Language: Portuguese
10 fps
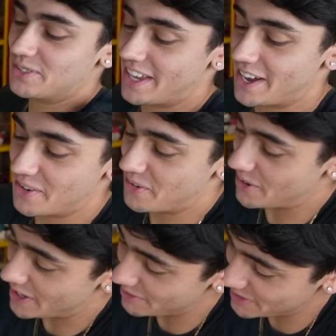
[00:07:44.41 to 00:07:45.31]
que
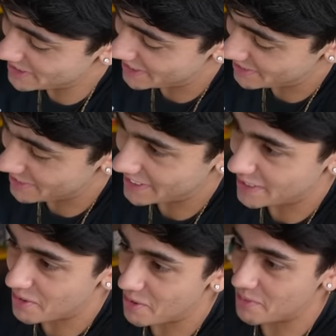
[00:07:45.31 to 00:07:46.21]
agora você não vai
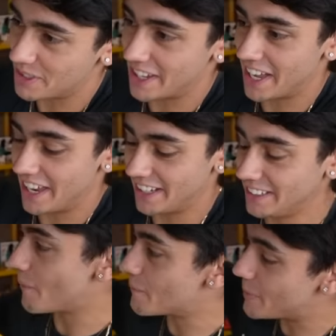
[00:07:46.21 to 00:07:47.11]
ter como negar,
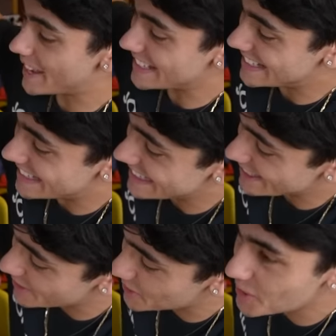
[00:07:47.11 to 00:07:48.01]
né? Um
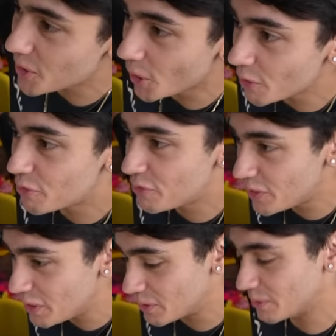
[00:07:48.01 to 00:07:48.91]
PS5
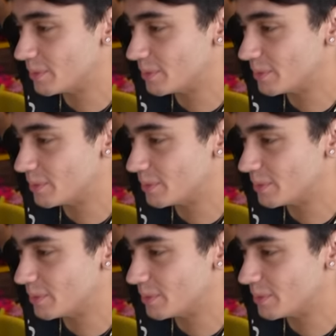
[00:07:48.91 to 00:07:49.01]
novinho,